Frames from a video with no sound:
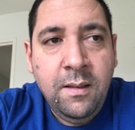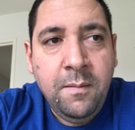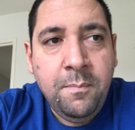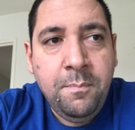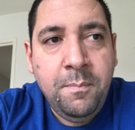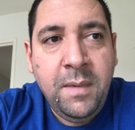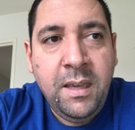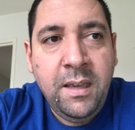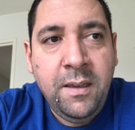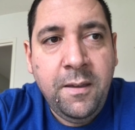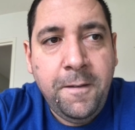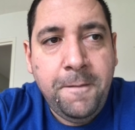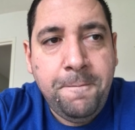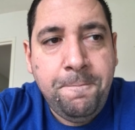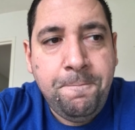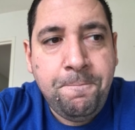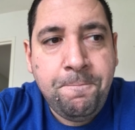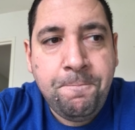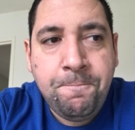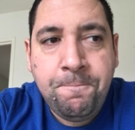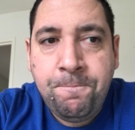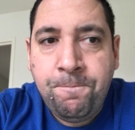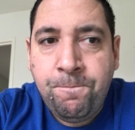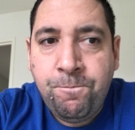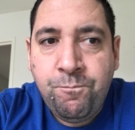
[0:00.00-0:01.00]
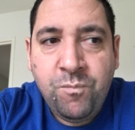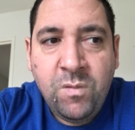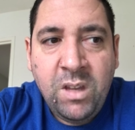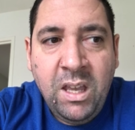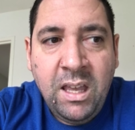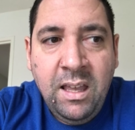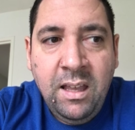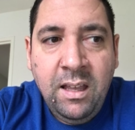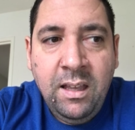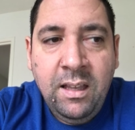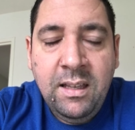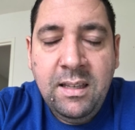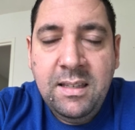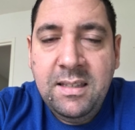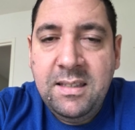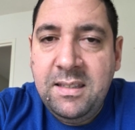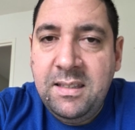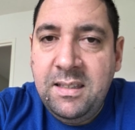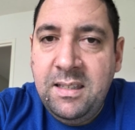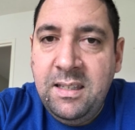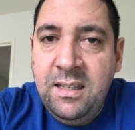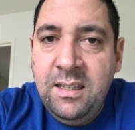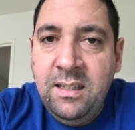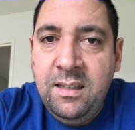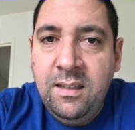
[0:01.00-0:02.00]
Mais
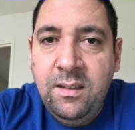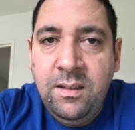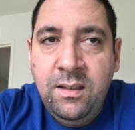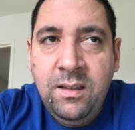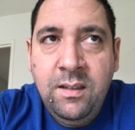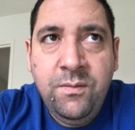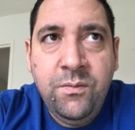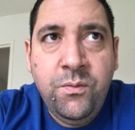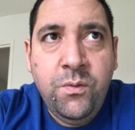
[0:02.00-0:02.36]
si